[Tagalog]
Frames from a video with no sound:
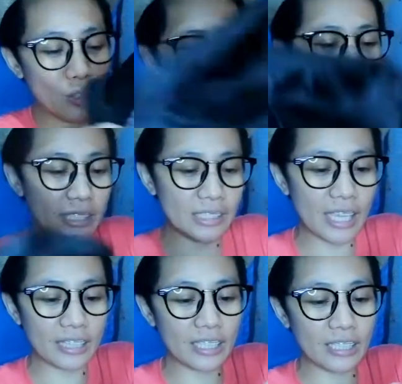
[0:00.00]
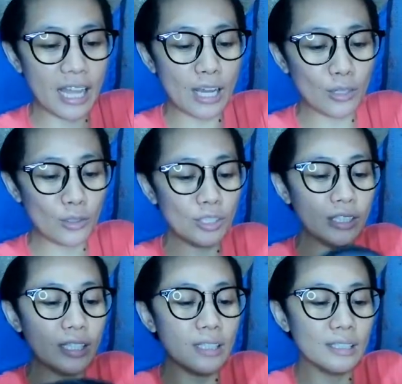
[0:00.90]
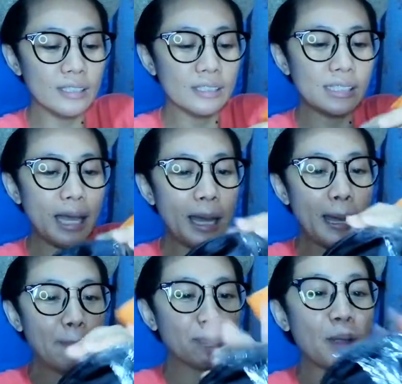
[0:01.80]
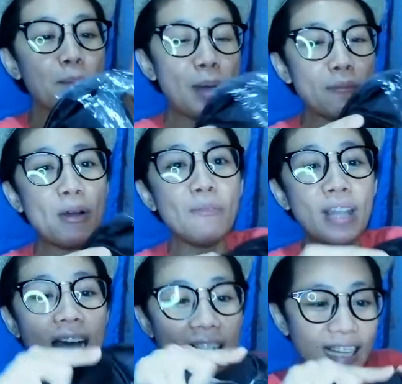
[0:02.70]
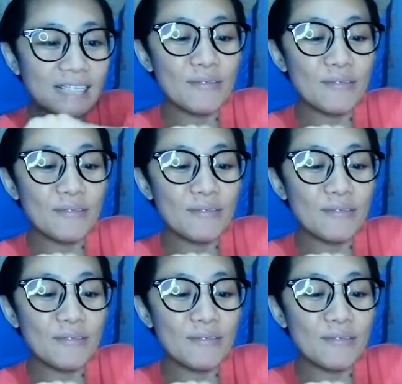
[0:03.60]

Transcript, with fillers: And excited na ako sa pagbablog,